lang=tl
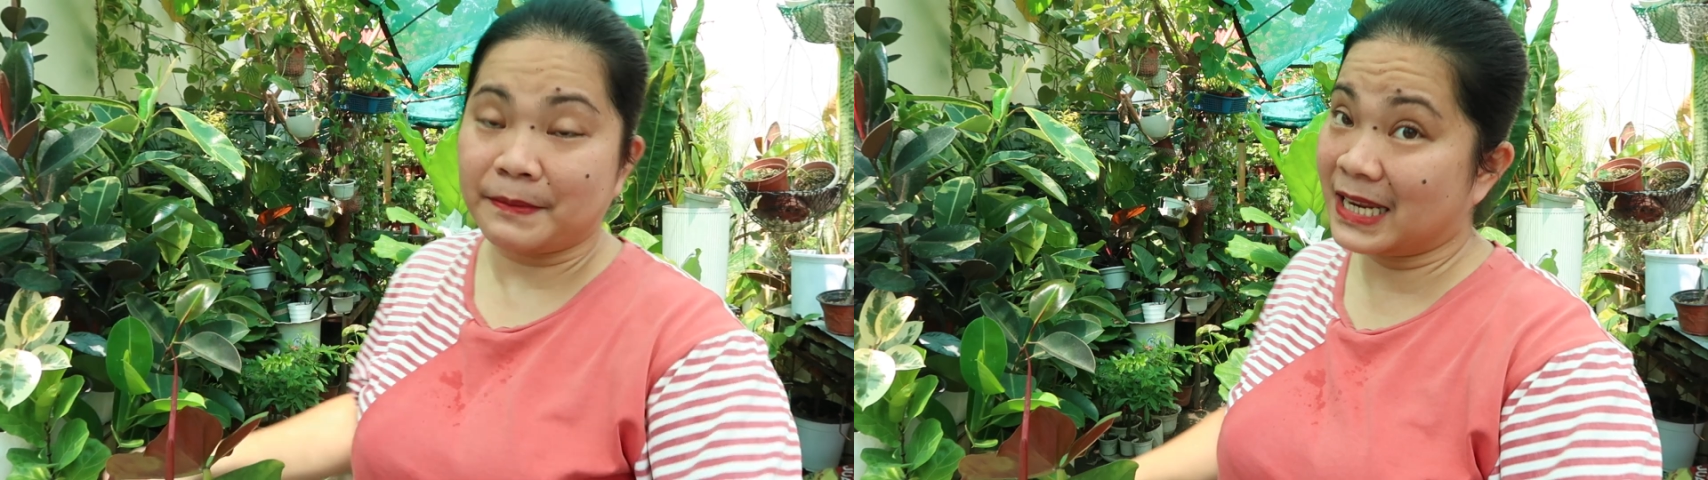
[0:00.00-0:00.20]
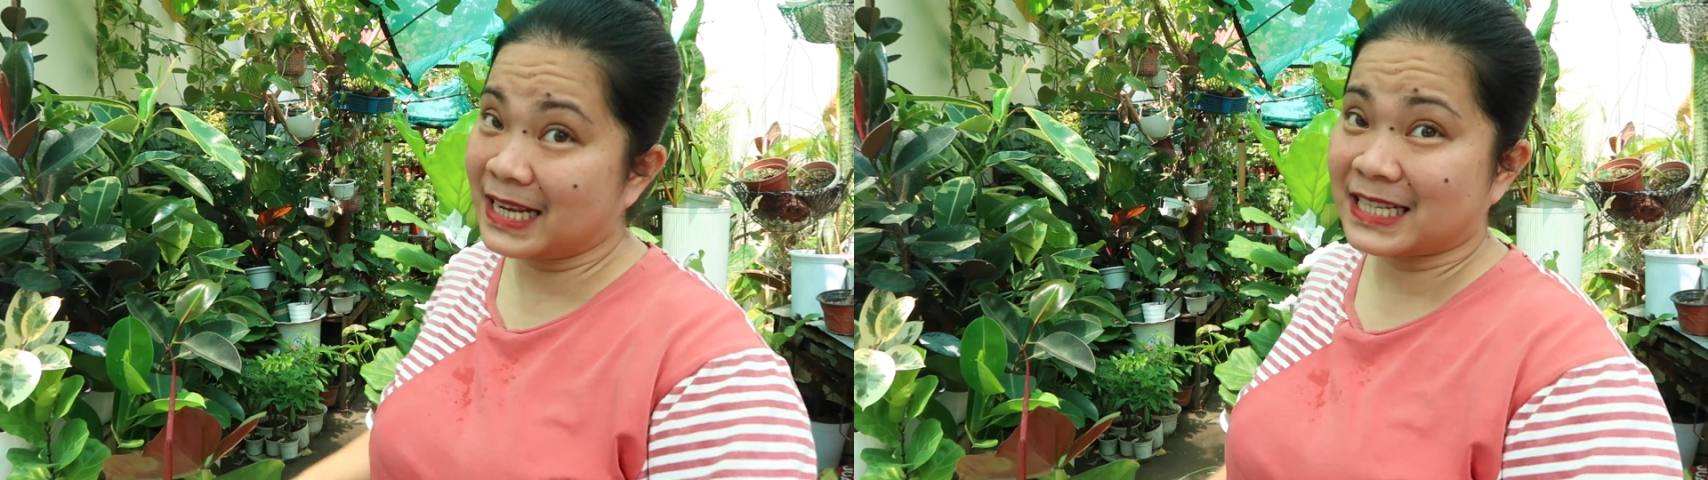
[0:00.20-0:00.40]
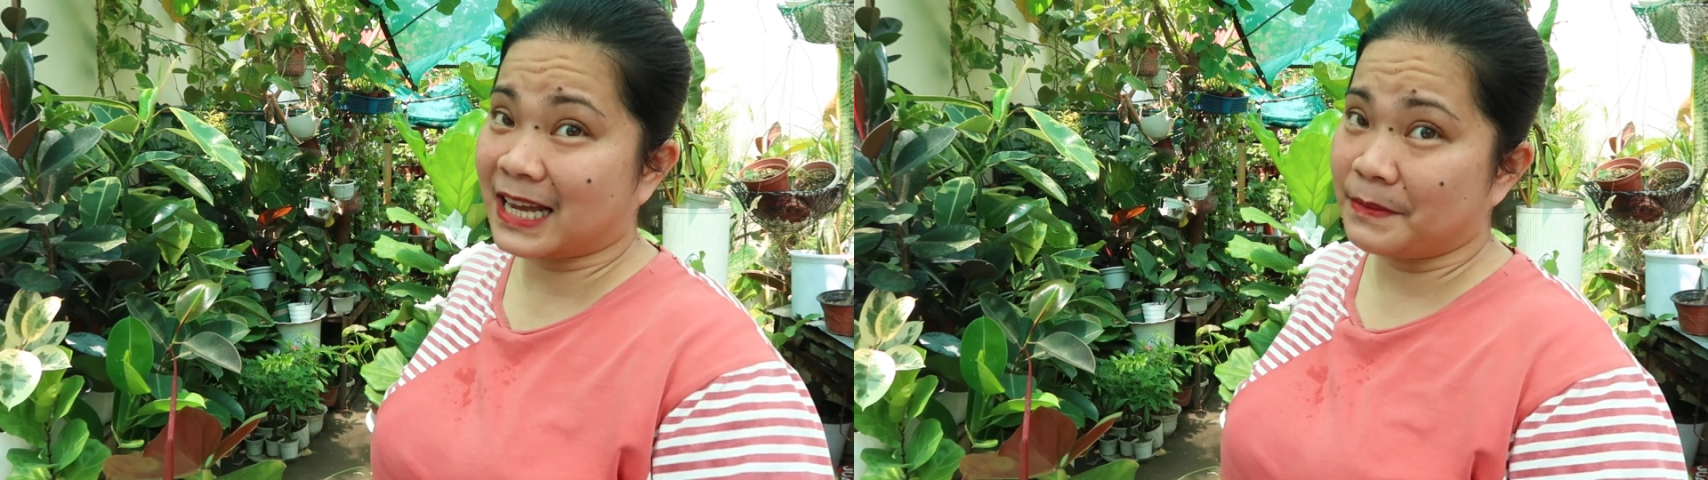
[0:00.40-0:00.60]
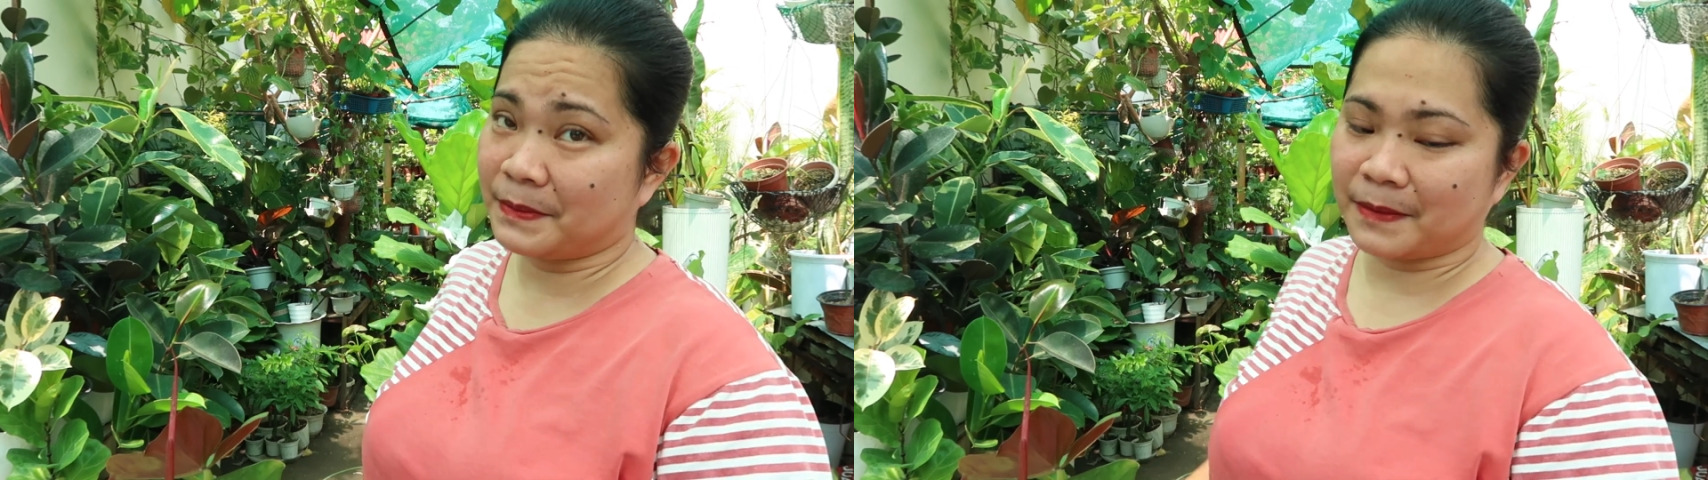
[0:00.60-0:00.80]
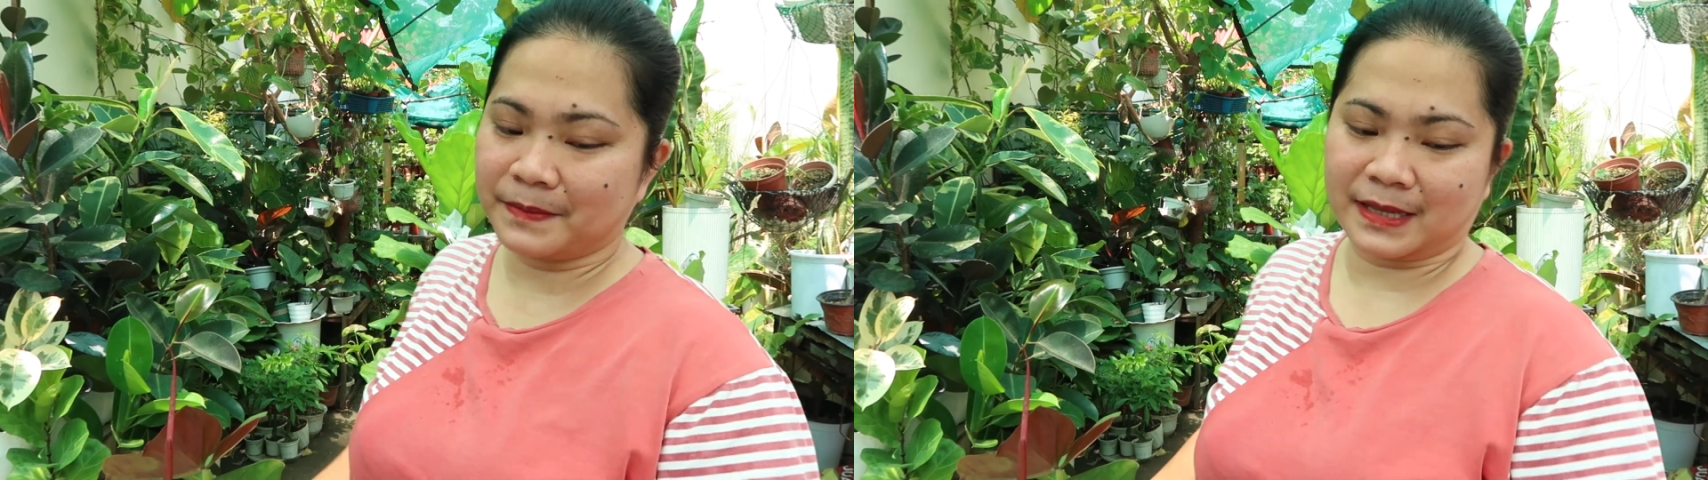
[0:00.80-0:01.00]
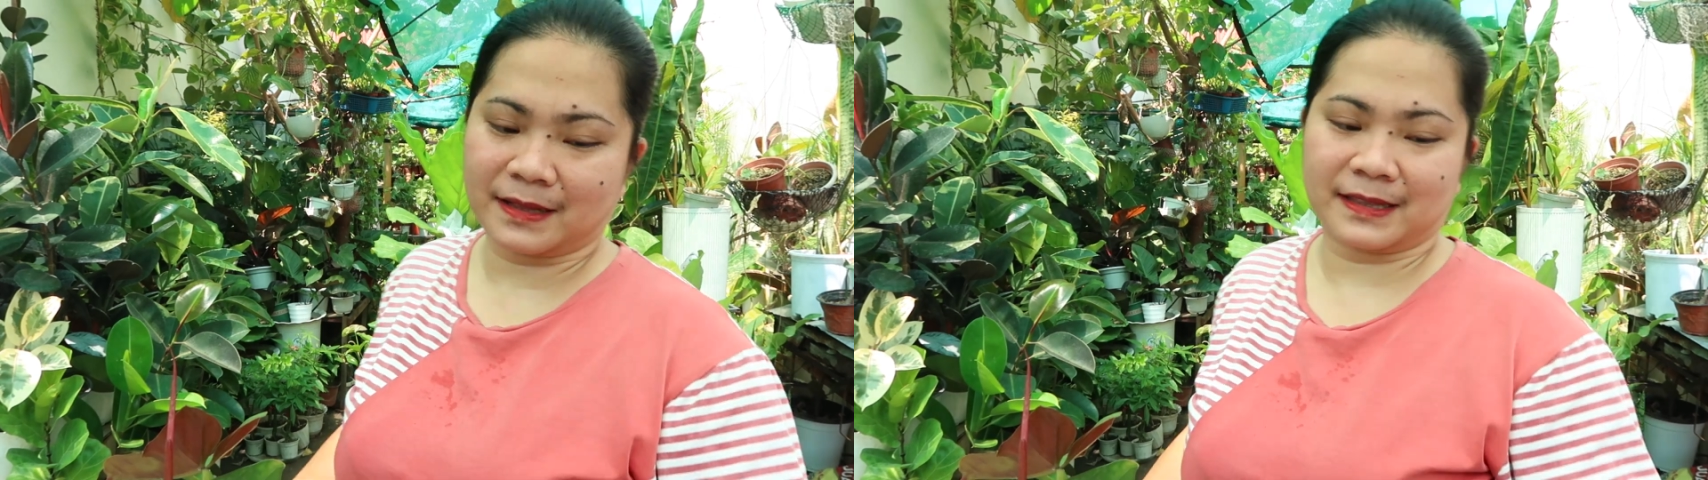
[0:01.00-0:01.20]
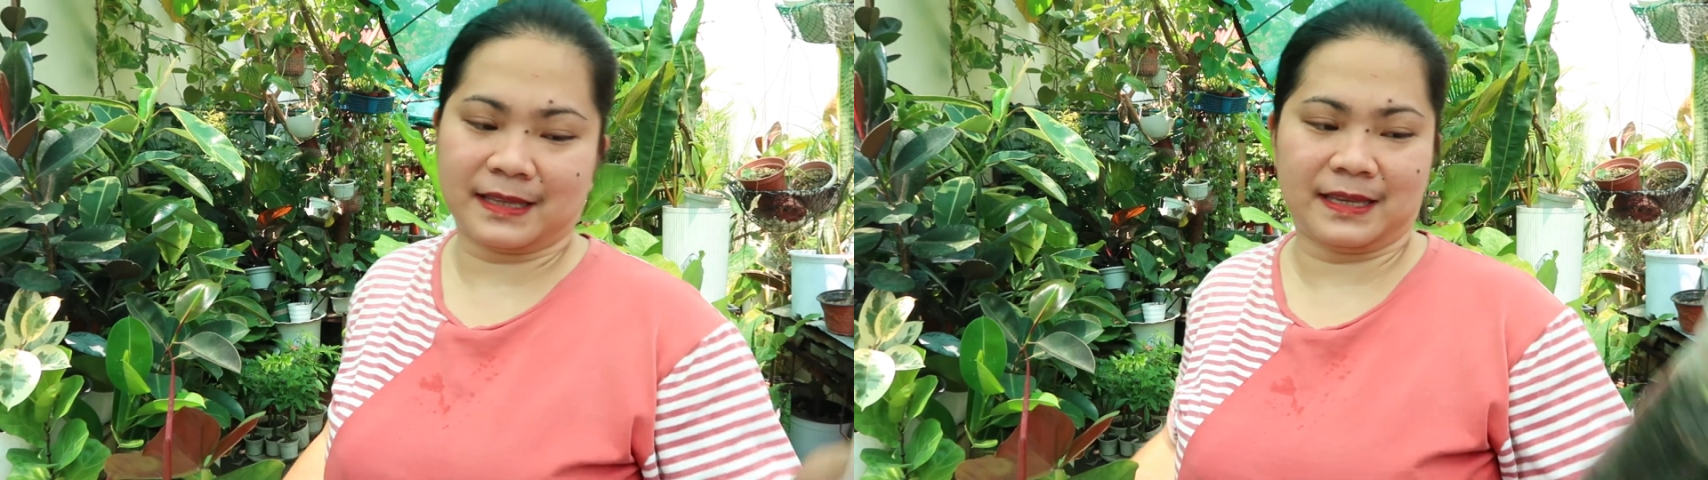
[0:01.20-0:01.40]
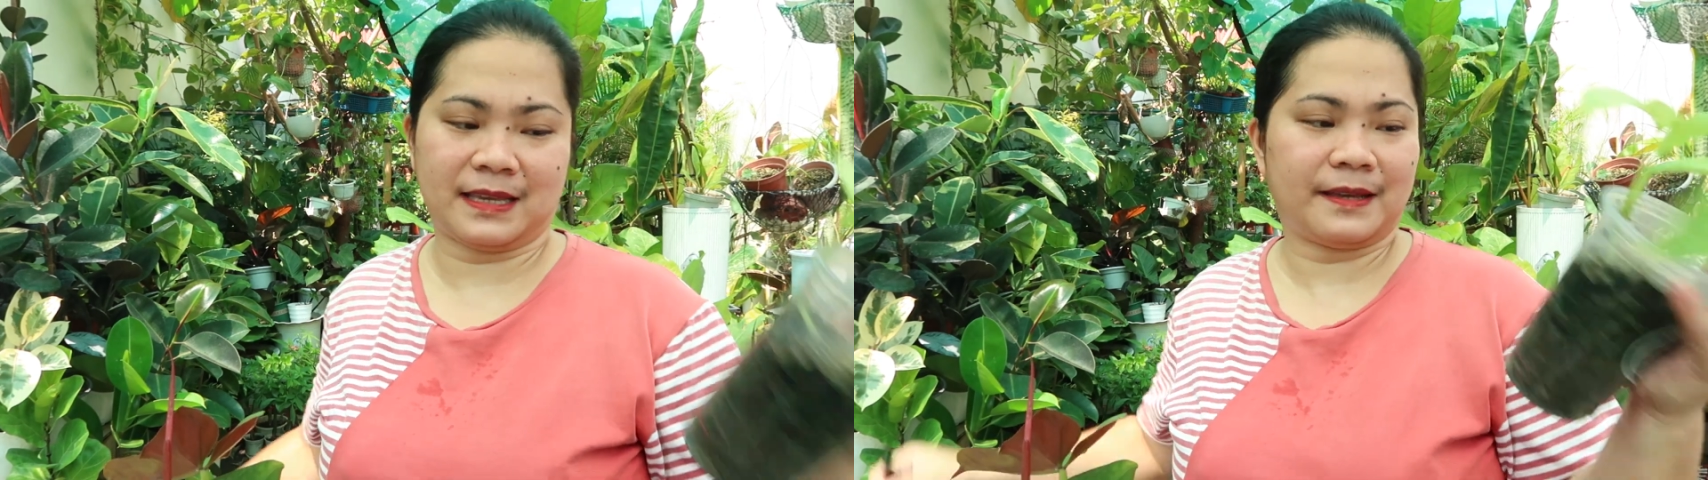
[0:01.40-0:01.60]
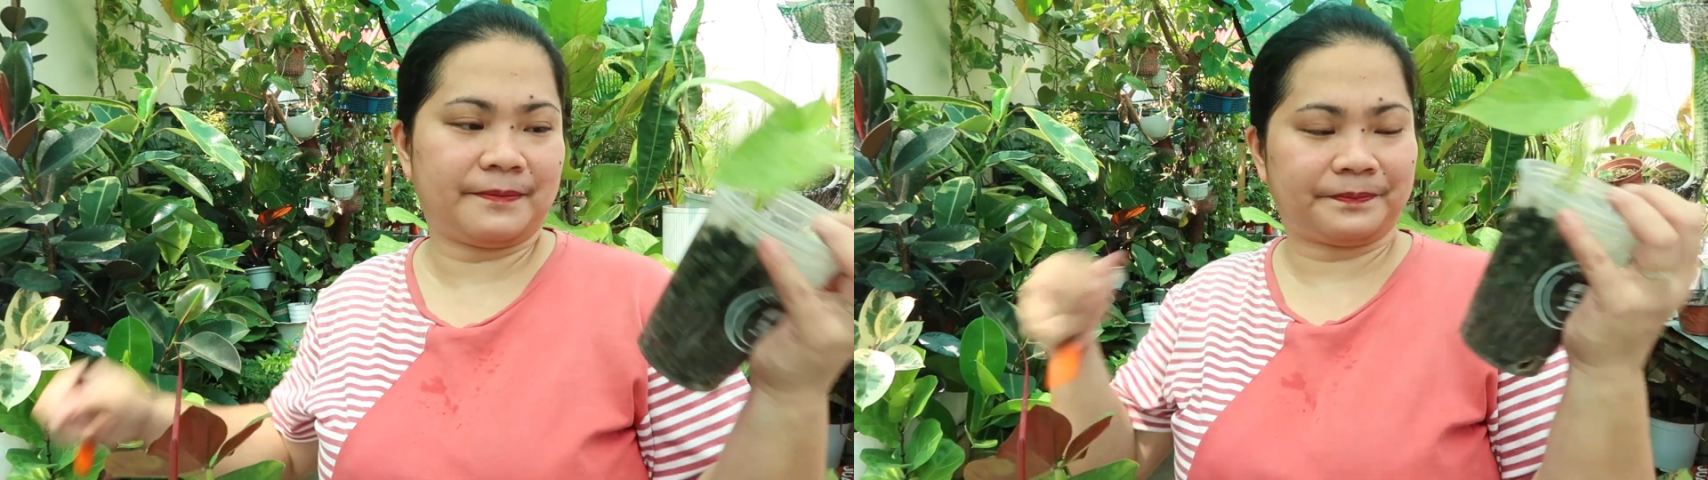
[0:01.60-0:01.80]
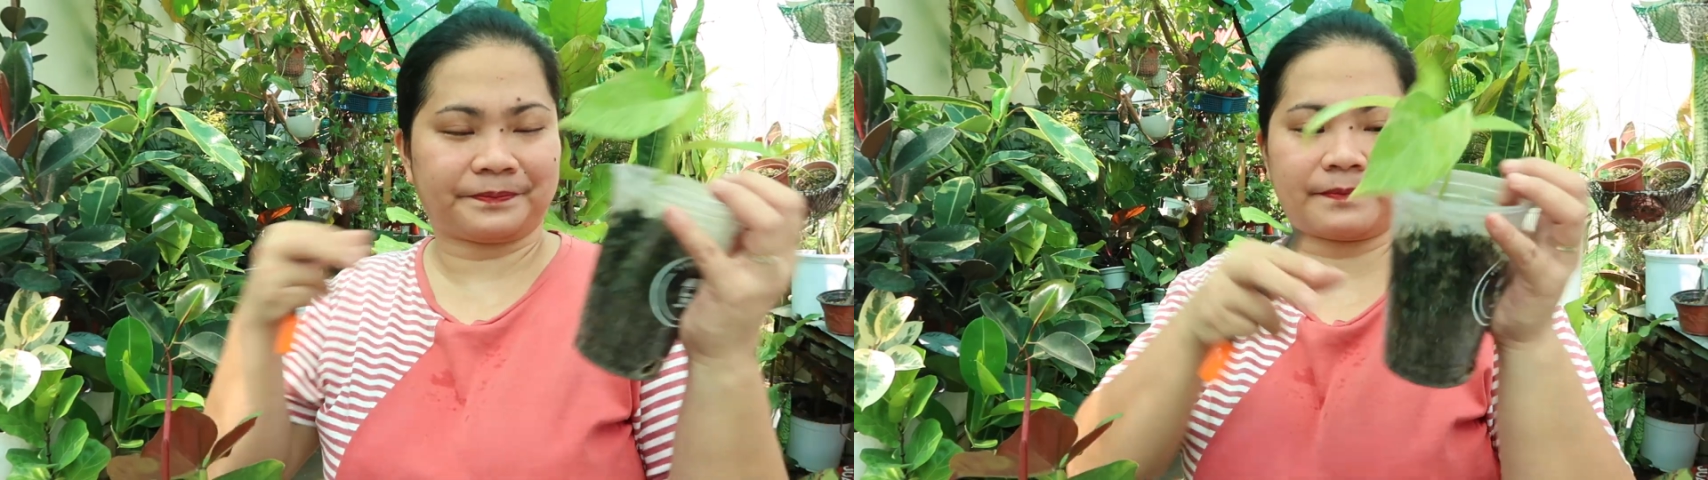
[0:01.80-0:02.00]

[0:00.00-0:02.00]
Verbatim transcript: mahilig kasi kami mag milk tea.